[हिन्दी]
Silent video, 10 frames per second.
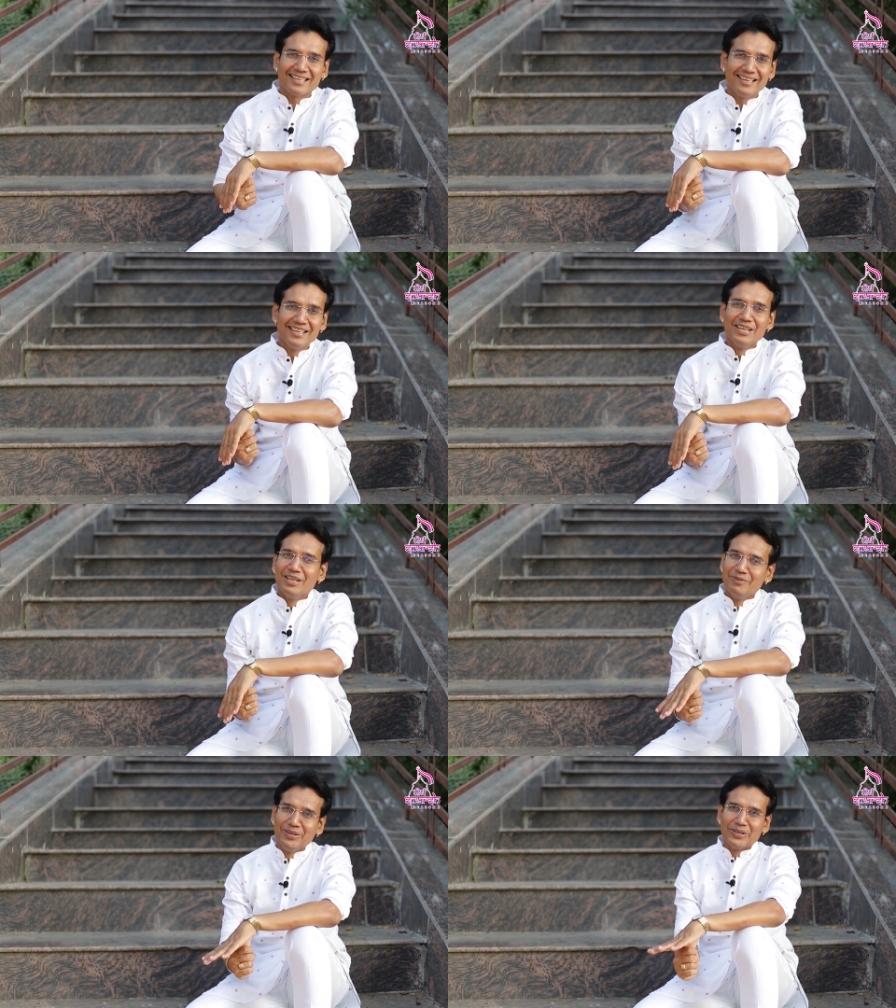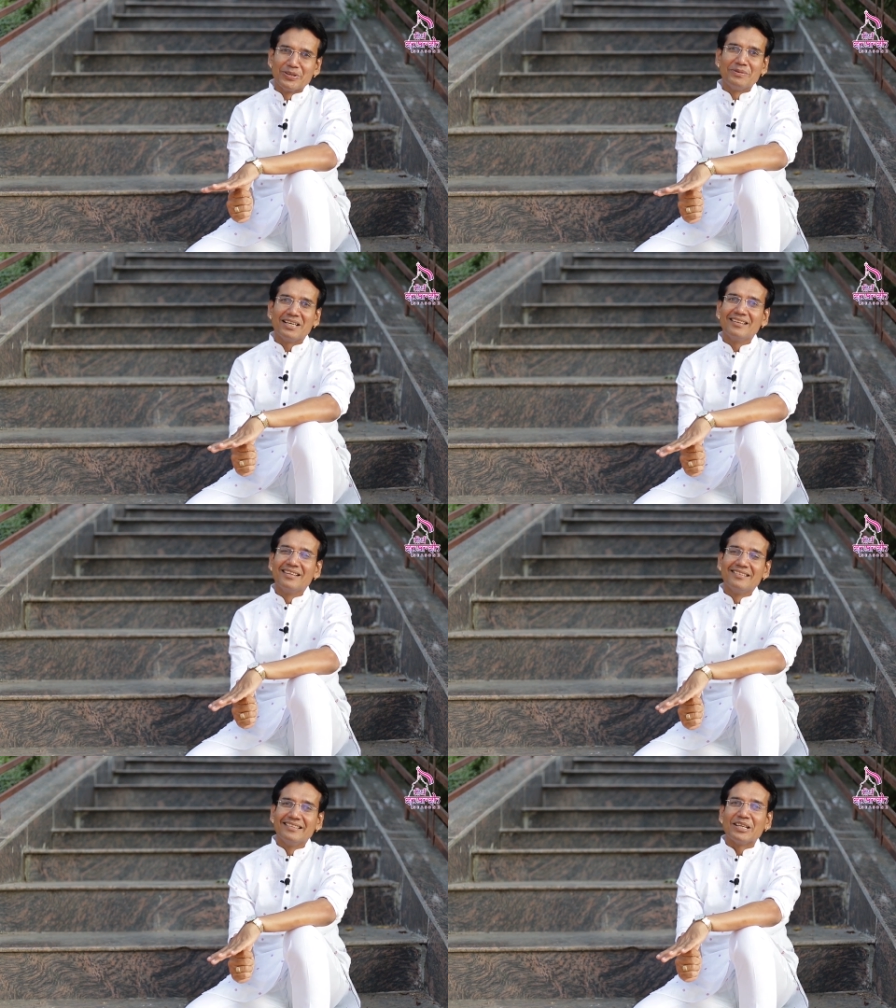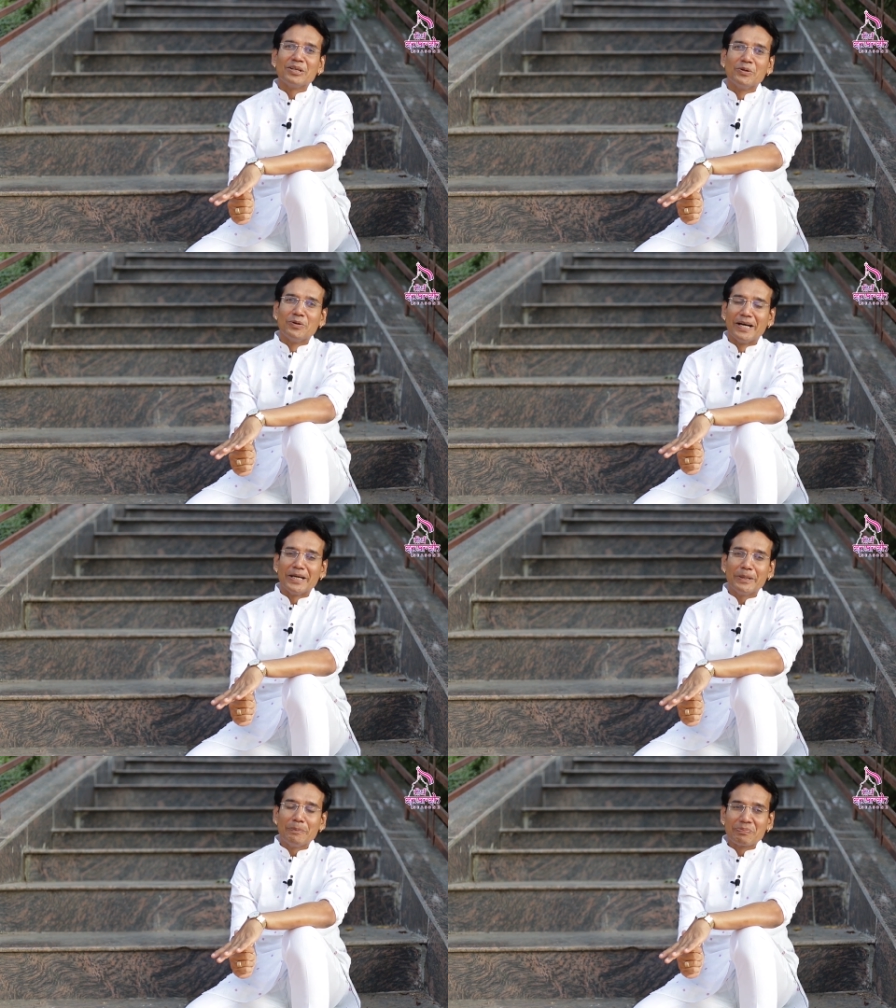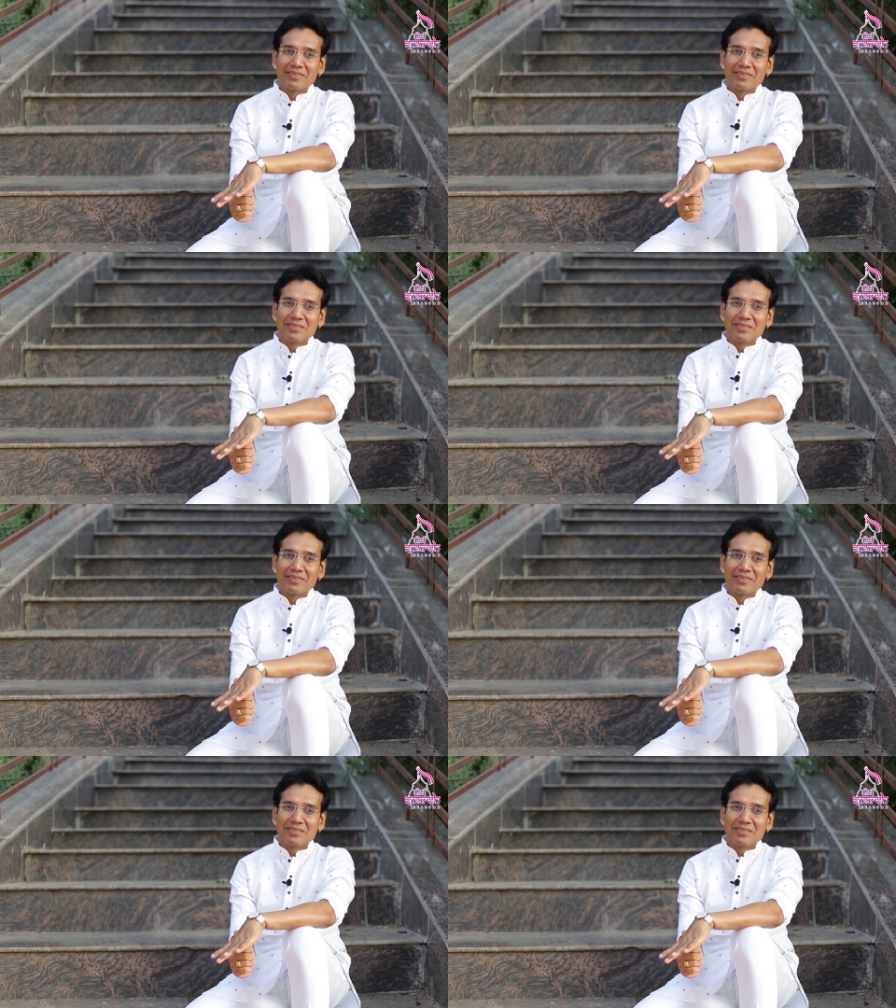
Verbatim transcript: के वीडियो में नहीं हुआ है